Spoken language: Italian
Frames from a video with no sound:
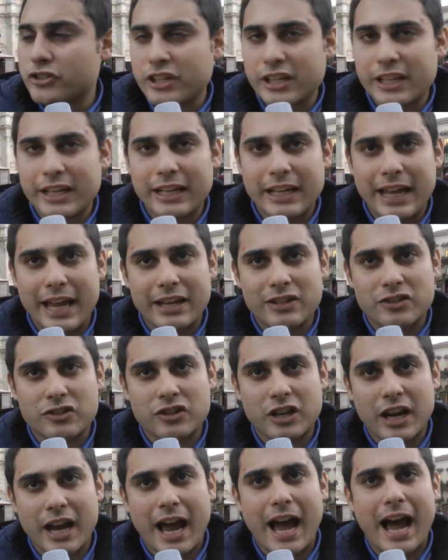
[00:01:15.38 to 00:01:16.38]
si
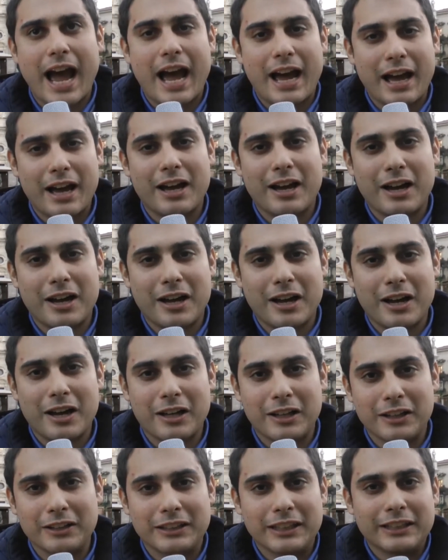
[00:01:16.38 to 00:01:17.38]
riesce
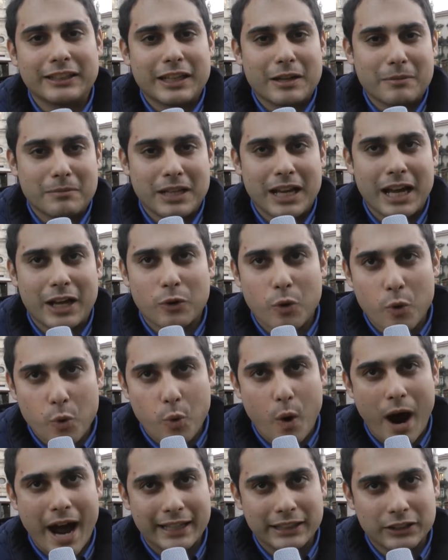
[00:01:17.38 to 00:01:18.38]
a eh, determinare
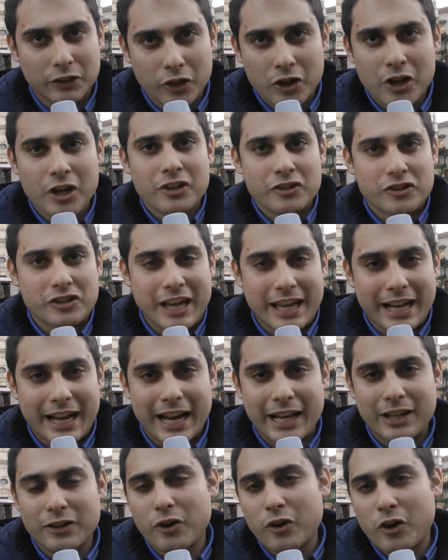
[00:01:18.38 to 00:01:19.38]
un quadro
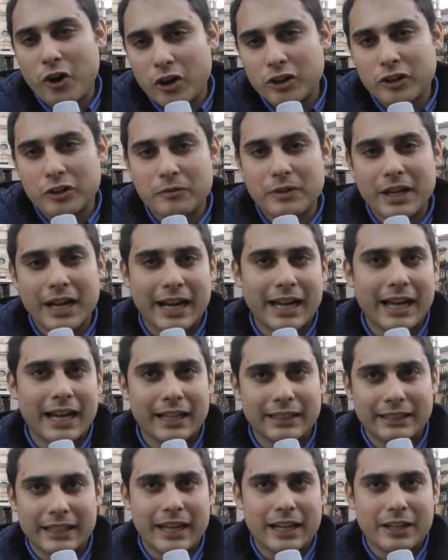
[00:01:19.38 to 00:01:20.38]
sereno con via
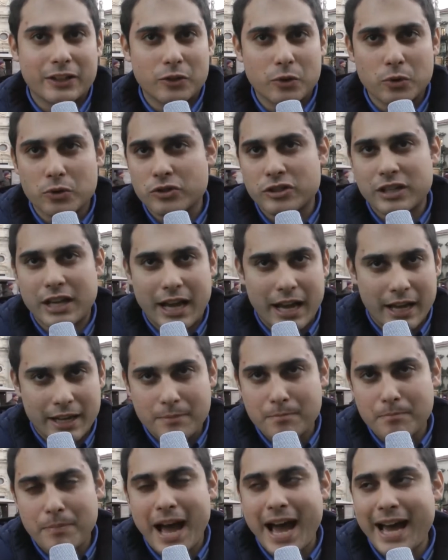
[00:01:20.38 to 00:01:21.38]
Galatea chiusa
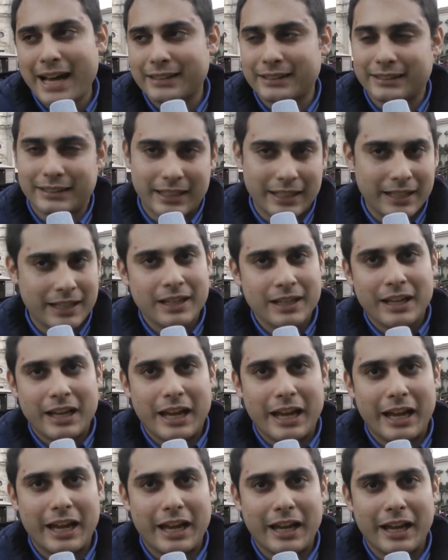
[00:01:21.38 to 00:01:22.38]
in parte
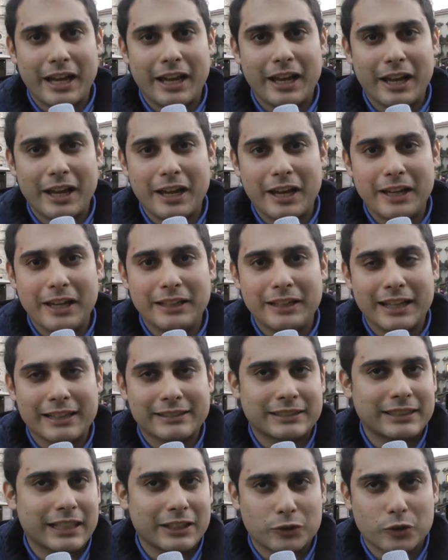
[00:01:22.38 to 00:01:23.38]
e, e
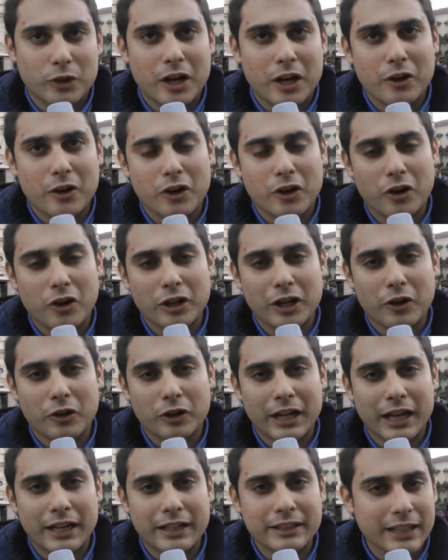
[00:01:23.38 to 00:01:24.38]
l'assetto che ancora non è
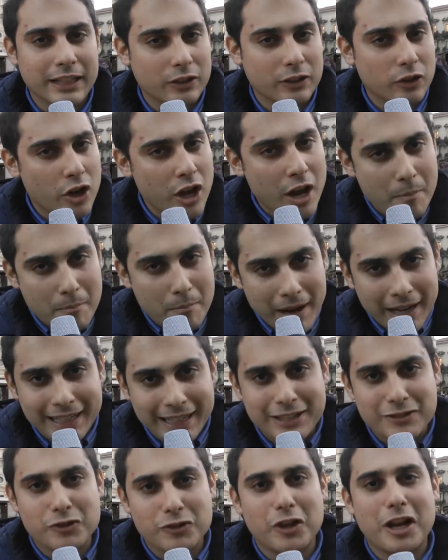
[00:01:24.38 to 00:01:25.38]
organizzato, ma
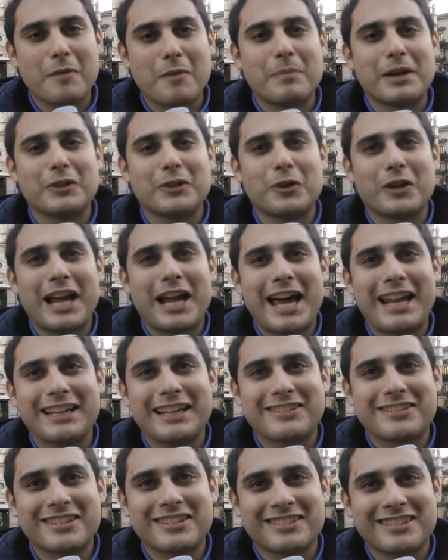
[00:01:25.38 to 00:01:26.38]
l'isola
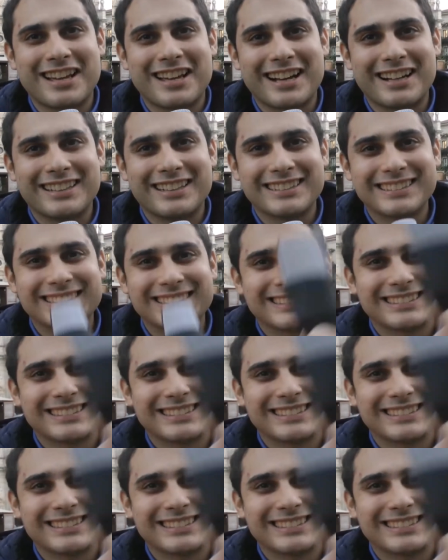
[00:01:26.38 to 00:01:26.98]
pedonale ci sarà.